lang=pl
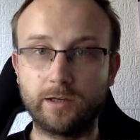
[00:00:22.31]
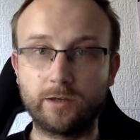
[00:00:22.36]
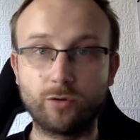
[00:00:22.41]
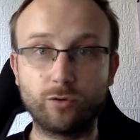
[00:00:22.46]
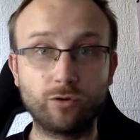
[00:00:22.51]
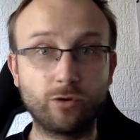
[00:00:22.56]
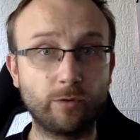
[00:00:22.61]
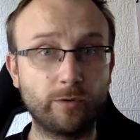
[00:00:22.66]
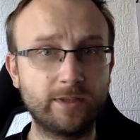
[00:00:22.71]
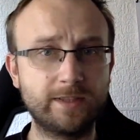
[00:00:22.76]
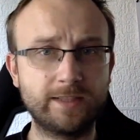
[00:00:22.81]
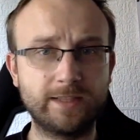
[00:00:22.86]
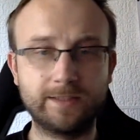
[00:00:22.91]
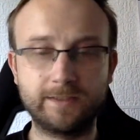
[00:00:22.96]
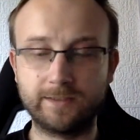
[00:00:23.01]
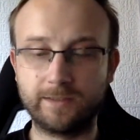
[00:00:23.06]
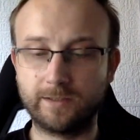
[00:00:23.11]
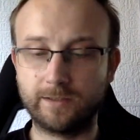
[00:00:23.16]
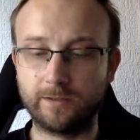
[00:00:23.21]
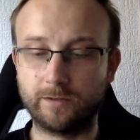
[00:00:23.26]
krótką
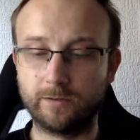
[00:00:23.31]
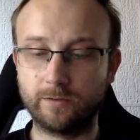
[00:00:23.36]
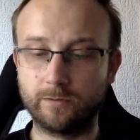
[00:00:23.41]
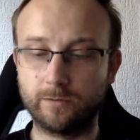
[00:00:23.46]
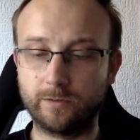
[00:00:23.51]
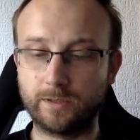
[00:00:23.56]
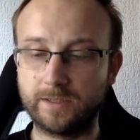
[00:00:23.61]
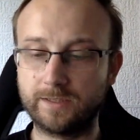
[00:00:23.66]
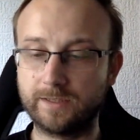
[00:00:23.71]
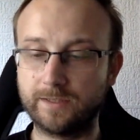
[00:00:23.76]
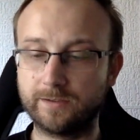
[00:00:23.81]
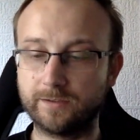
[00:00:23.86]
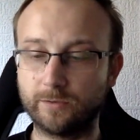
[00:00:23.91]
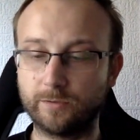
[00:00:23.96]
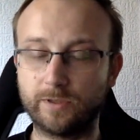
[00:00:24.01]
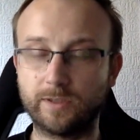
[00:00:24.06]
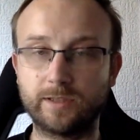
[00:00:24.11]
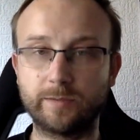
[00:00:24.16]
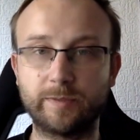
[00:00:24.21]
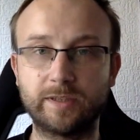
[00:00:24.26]
recenzję,
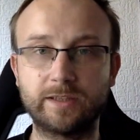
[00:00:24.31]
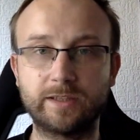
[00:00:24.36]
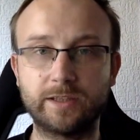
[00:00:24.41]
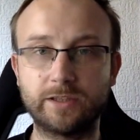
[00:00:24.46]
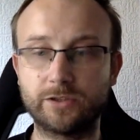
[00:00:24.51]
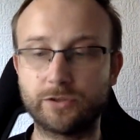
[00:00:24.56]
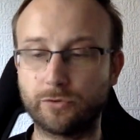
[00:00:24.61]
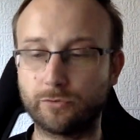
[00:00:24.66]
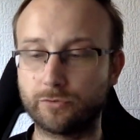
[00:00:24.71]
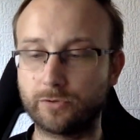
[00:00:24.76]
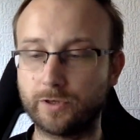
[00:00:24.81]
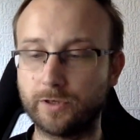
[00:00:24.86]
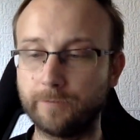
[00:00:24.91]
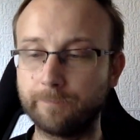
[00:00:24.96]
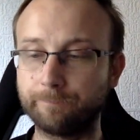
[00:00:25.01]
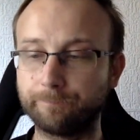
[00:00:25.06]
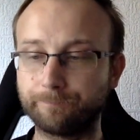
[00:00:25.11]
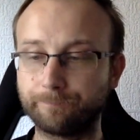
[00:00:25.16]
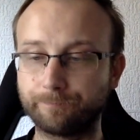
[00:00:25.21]
recenzją na temat tej książki.